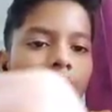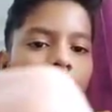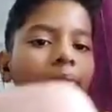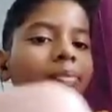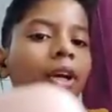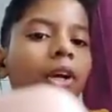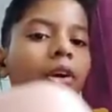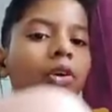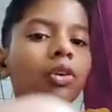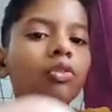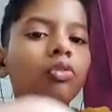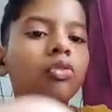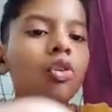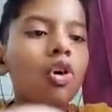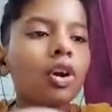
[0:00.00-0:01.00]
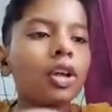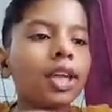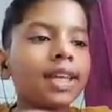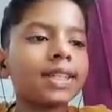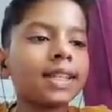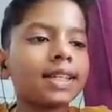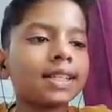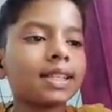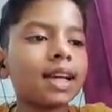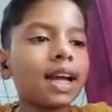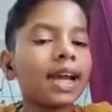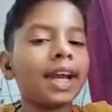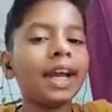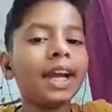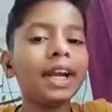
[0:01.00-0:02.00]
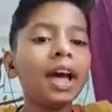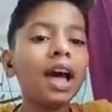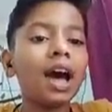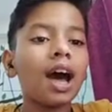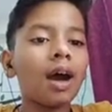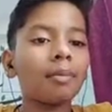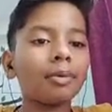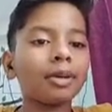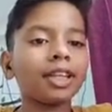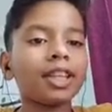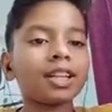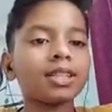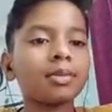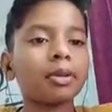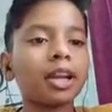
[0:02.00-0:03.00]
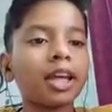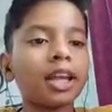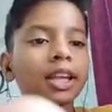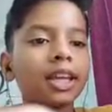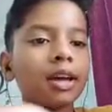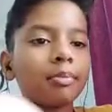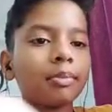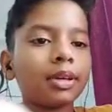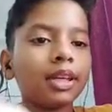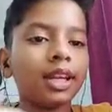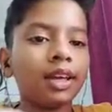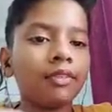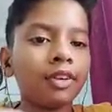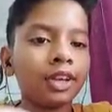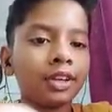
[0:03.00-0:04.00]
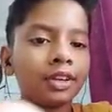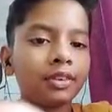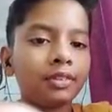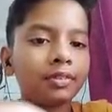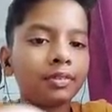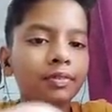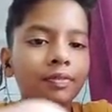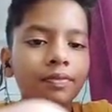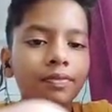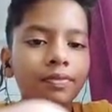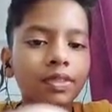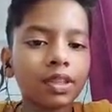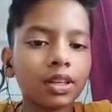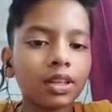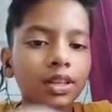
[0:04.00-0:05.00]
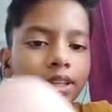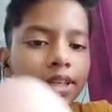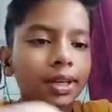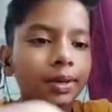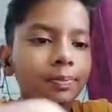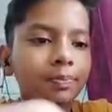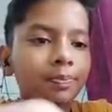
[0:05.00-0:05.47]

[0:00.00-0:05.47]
अब देखो वो हो गया सिक्स का एट अब इधर से बना लेंगे हम इलेवन ठीक है